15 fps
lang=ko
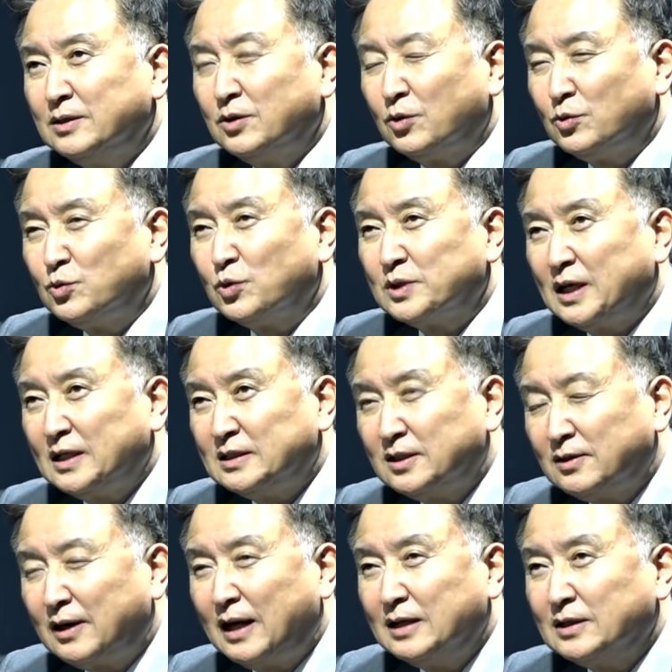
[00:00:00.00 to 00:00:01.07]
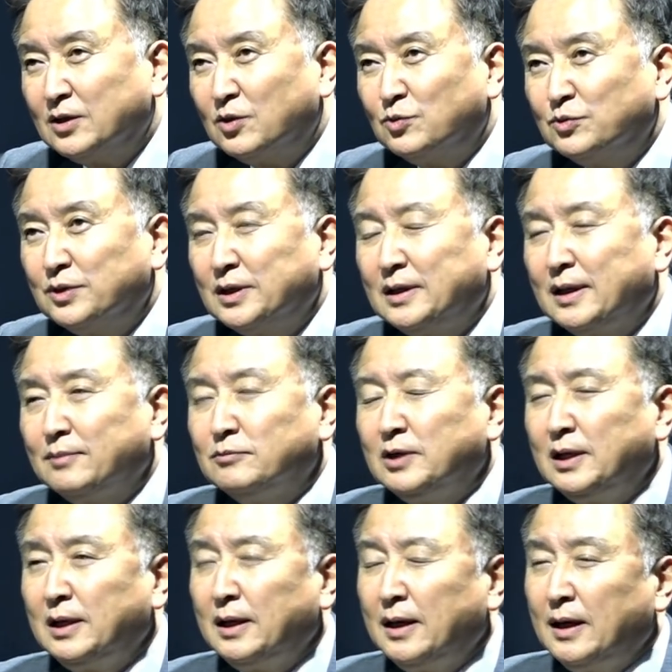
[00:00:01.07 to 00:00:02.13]
여론조사에 네. 들어가는 경우이기 네.
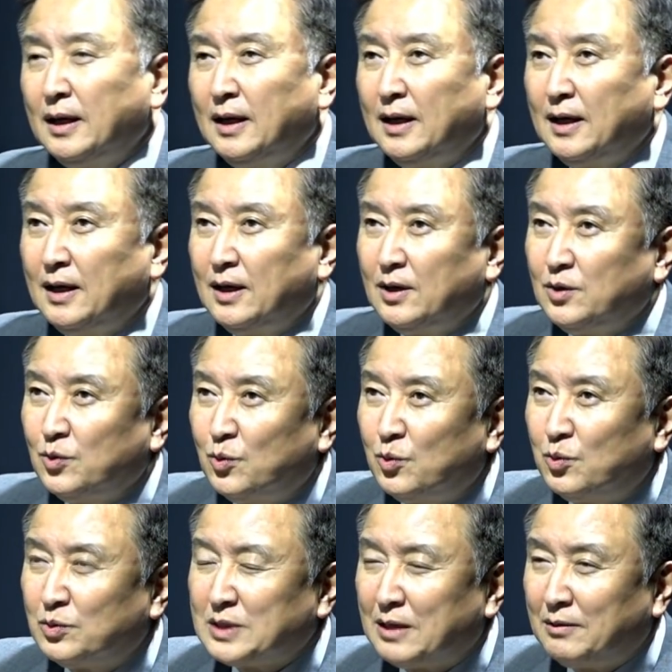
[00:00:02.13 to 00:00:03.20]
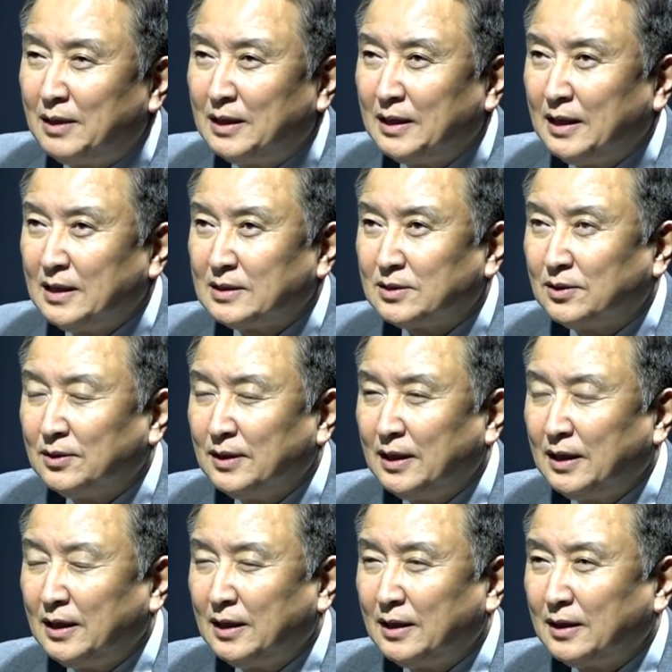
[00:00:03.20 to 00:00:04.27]
때문에 요
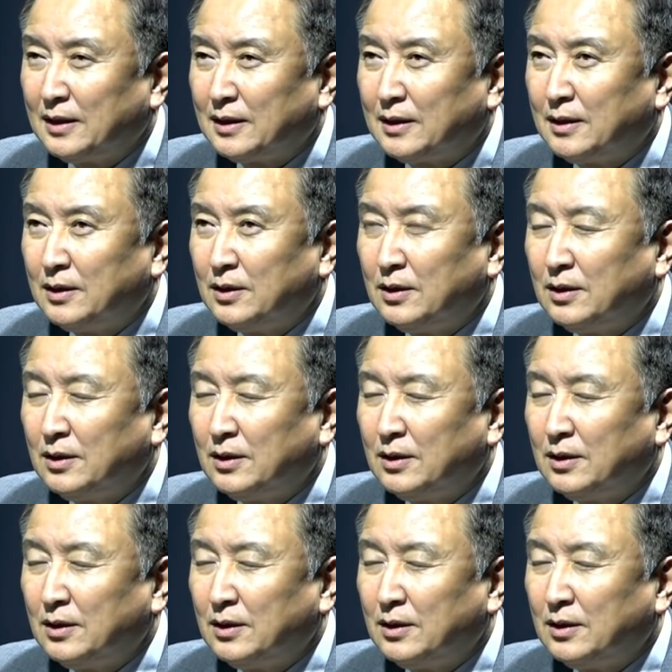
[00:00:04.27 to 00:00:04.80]
상황에서의 여론조사